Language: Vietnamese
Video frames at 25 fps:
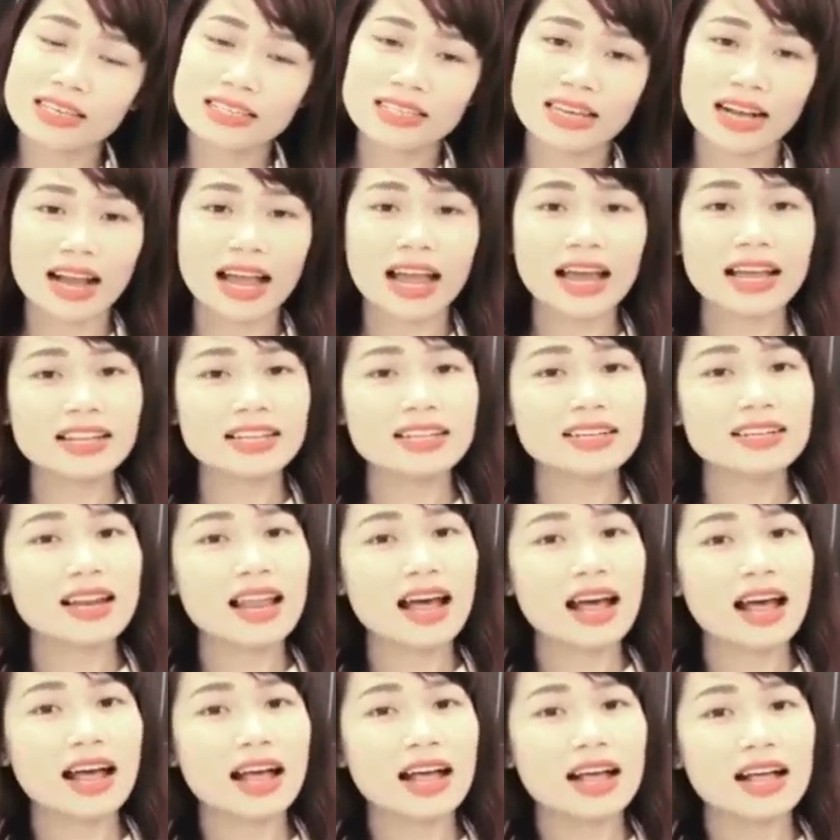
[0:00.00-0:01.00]
chẳng hạn như
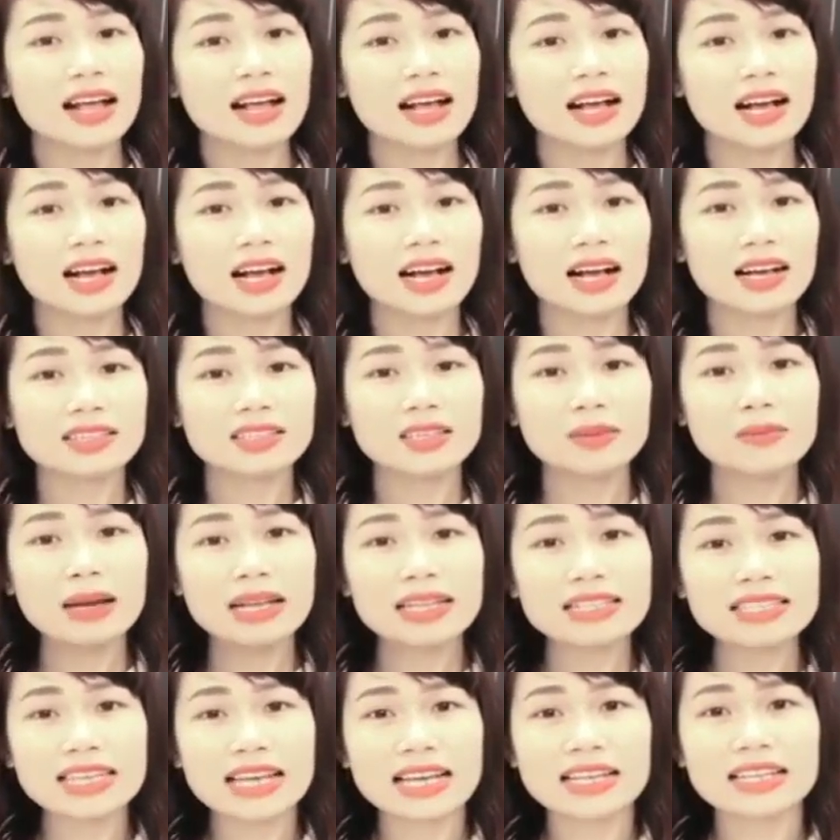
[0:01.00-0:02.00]
là uh, những
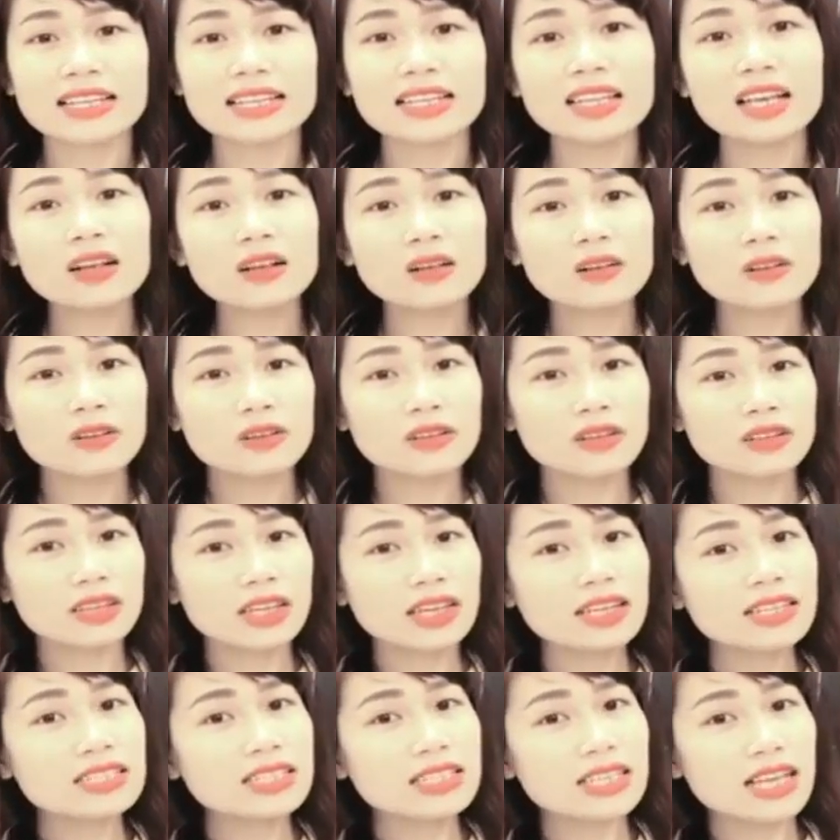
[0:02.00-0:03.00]
bạn trẻ thì thích
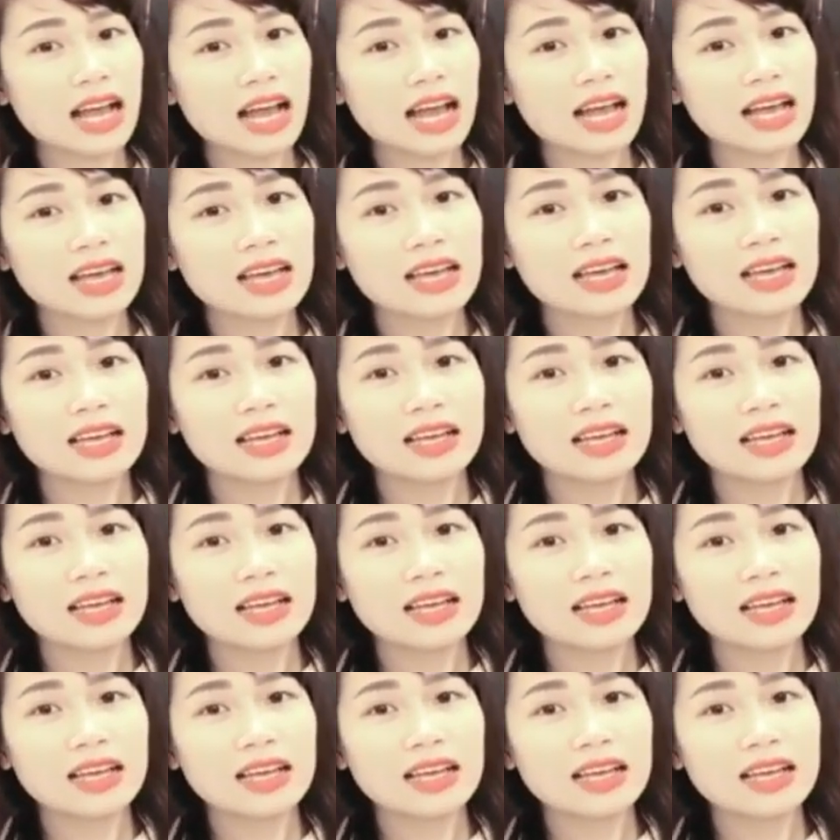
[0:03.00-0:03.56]
thích gì ạ à?